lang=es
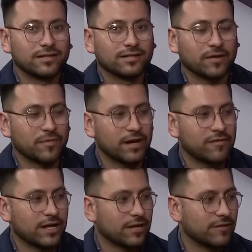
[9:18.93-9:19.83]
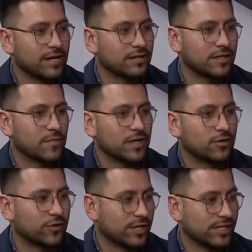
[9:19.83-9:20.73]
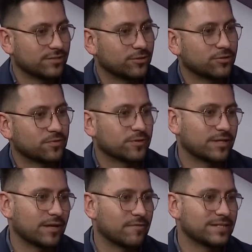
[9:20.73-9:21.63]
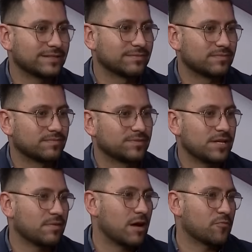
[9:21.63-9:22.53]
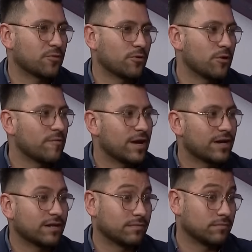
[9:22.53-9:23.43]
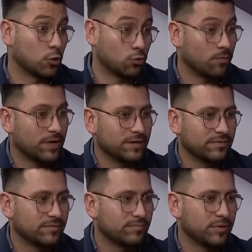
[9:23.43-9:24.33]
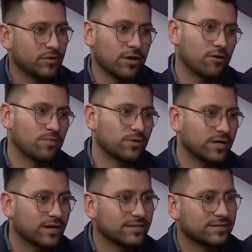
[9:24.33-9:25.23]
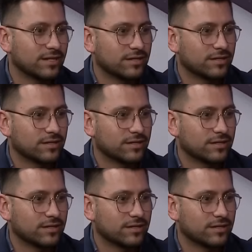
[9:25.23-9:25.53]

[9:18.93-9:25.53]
también habría que ver el tema de los registros, ¿no? Porque tal vez, sí, a lo mejor lo liberan en octubre, pero ya no lo podrían registrar. Sí,